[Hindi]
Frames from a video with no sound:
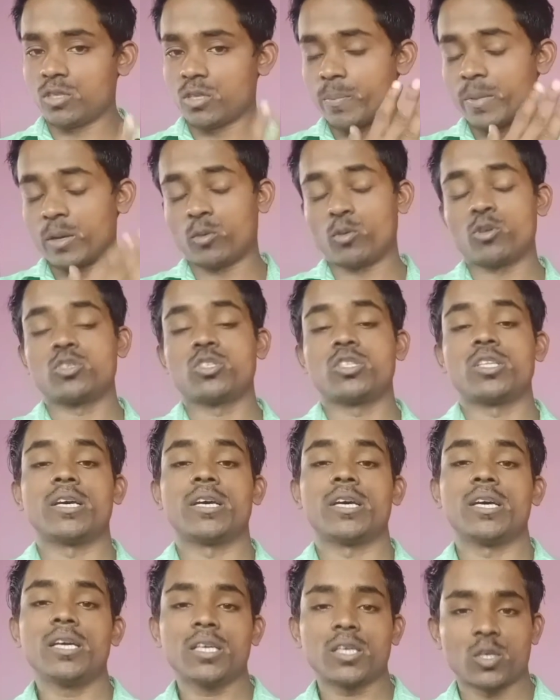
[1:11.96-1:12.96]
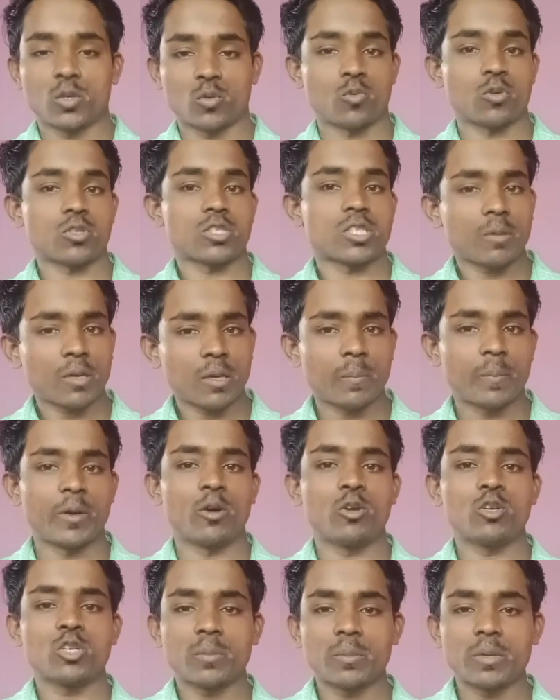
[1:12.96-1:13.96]
मनोज दे हैं वो सब के
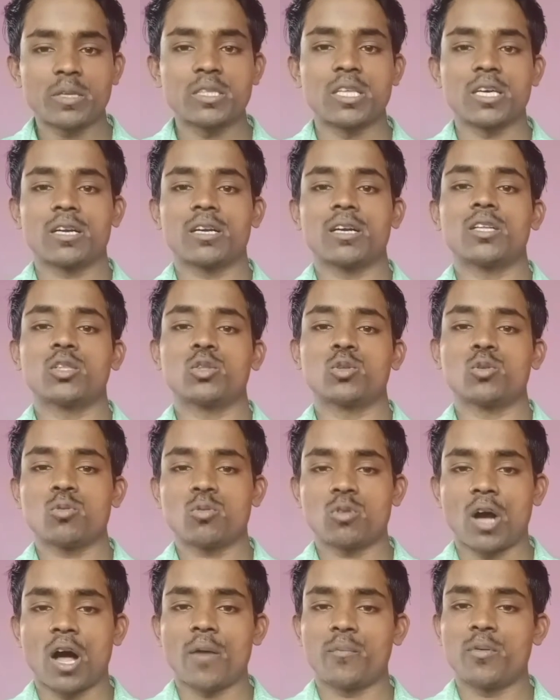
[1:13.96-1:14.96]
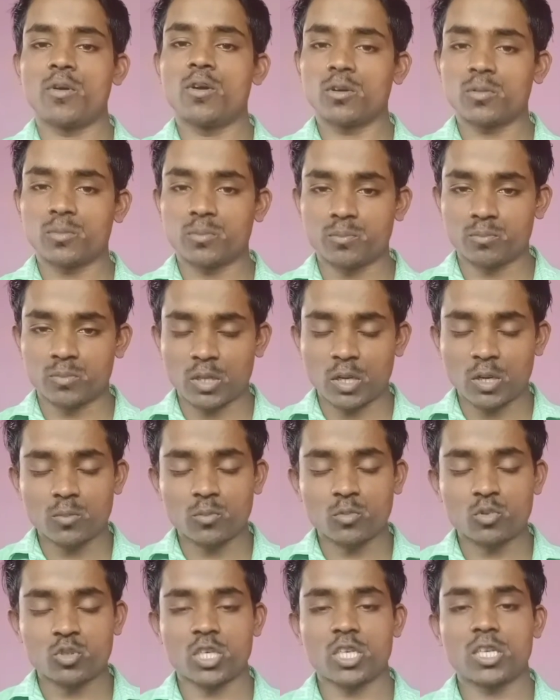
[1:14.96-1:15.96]
वीडियोज हमने देखा तो काफ़ी लोग मतलब
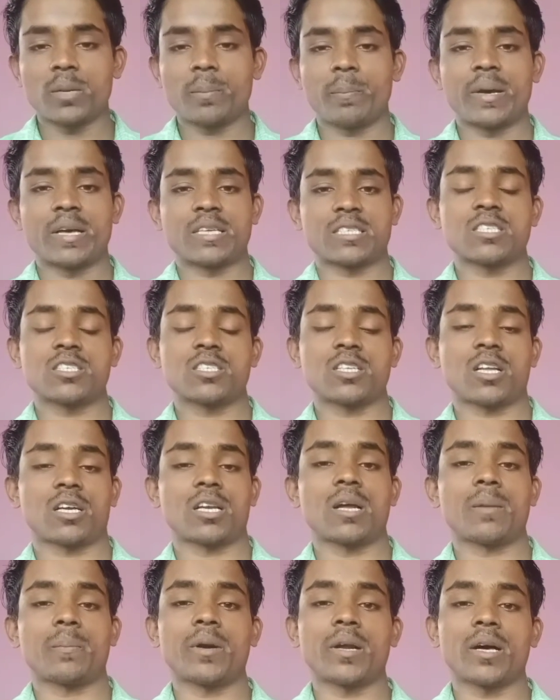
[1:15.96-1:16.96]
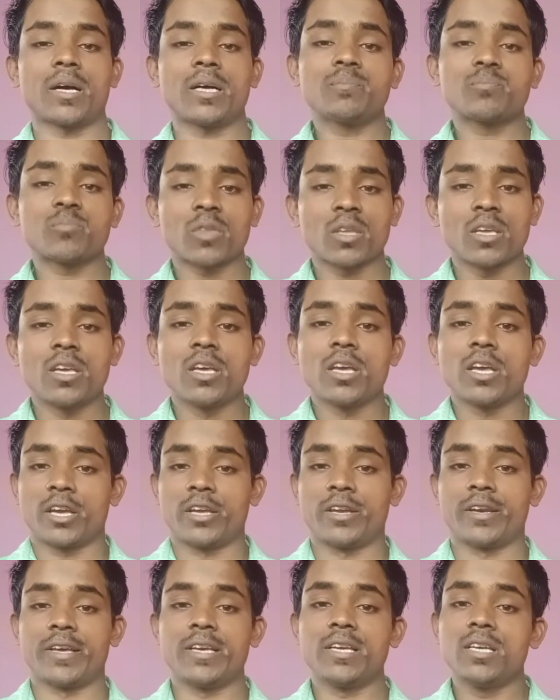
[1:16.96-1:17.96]
मुझे पैसेंस रखना पड़ा
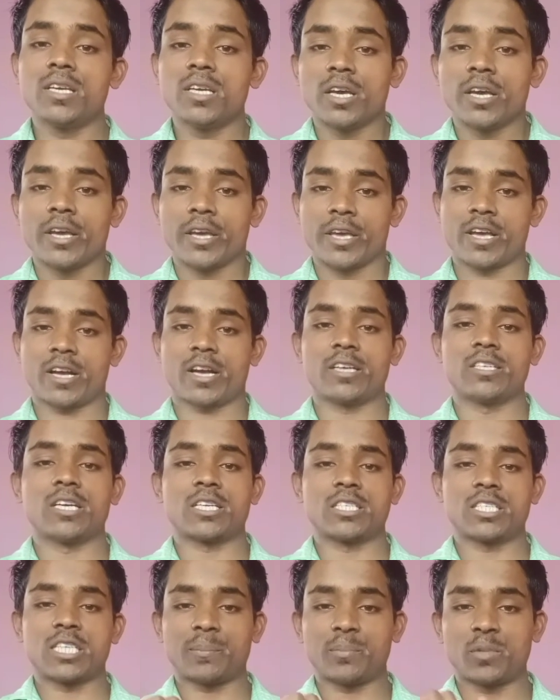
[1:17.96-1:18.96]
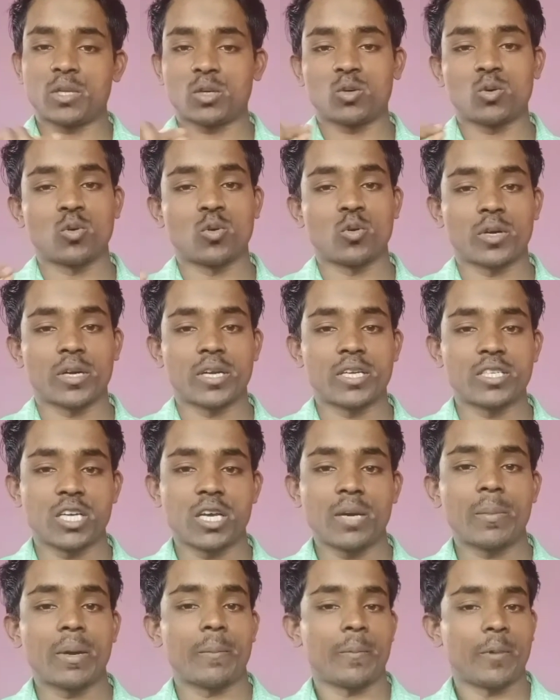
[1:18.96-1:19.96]
कि नहीं एक हज़ार जब तक हो ना
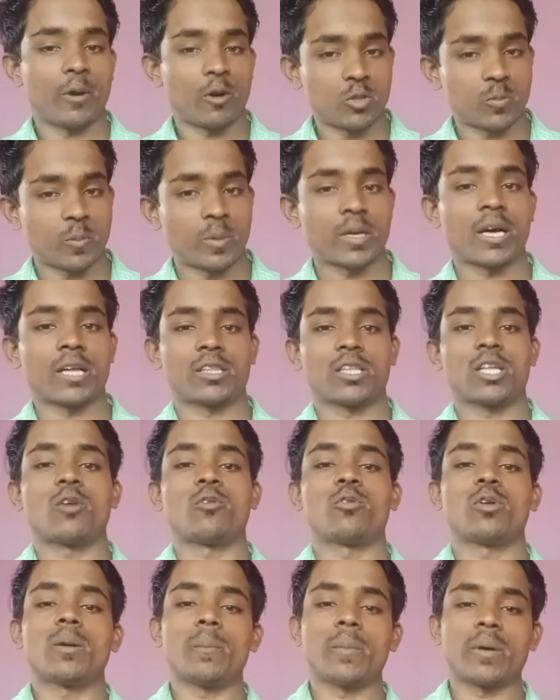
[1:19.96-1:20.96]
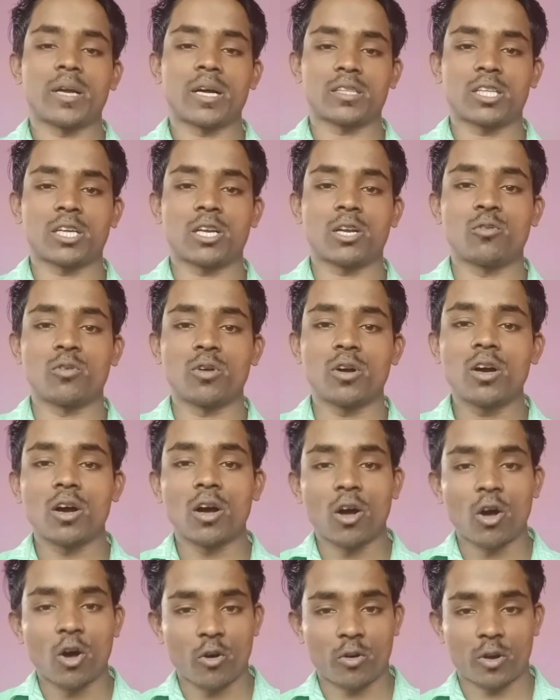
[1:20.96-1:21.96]
जाए मैं वीडियोज बनाता रहूँगा बनाता रहूँगा
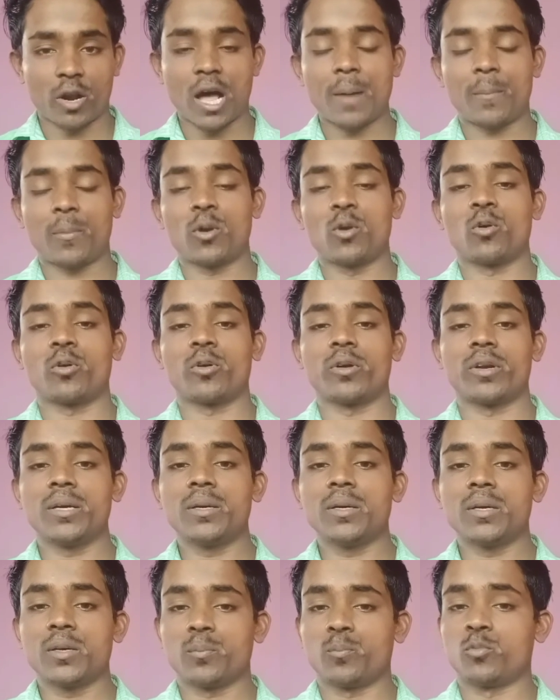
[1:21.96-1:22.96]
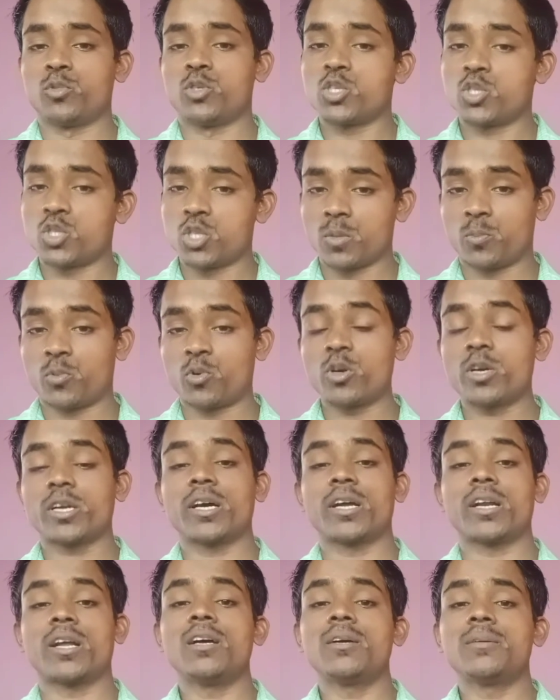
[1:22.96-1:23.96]
और आप लोगों ने मुझे सपोर्ट
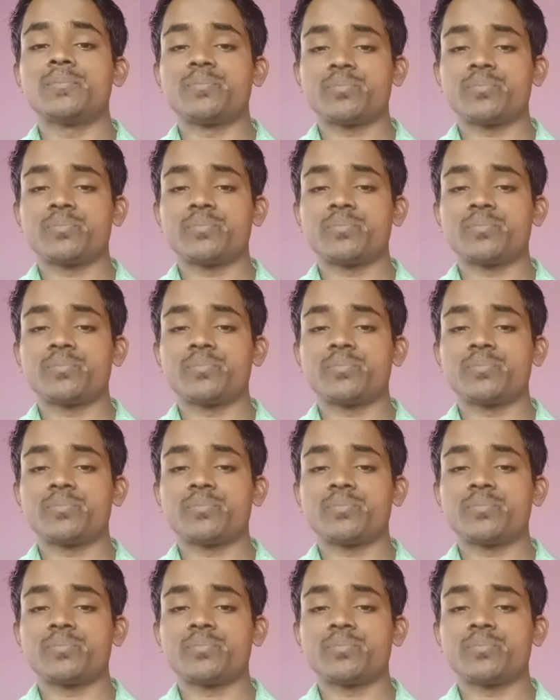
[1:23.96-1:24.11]
करा